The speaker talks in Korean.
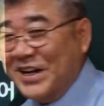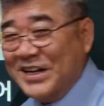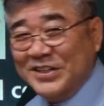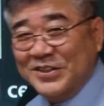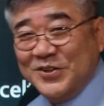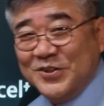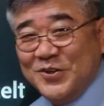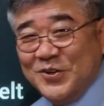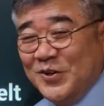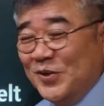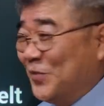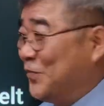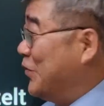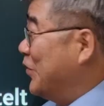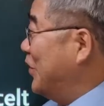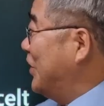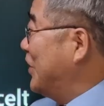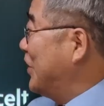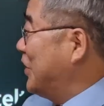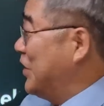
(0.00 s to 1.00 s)
말이
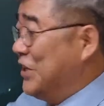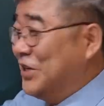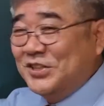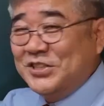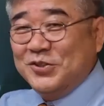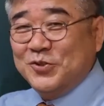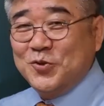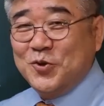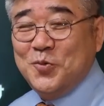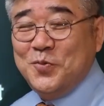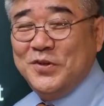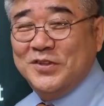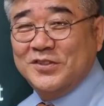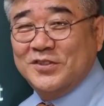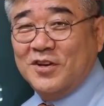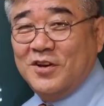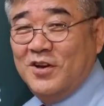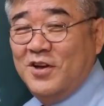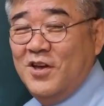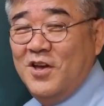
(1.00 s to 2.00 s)
들어오면 이것이
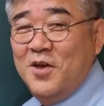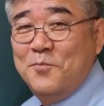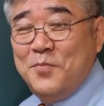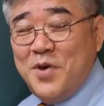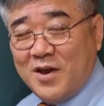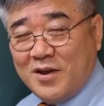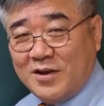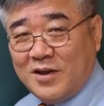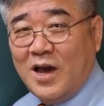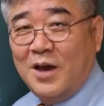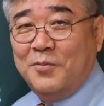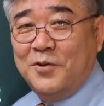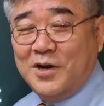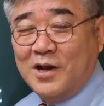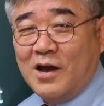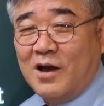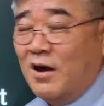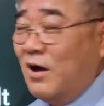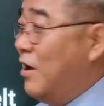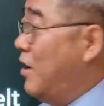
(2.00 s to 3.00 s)
들어오면서
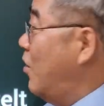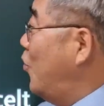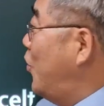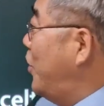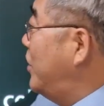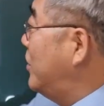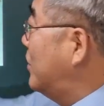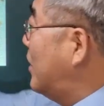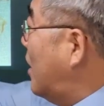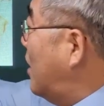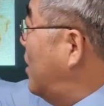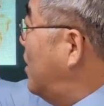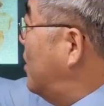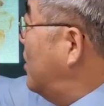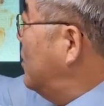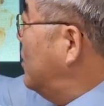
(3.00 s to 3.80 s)
백합이라 왜냐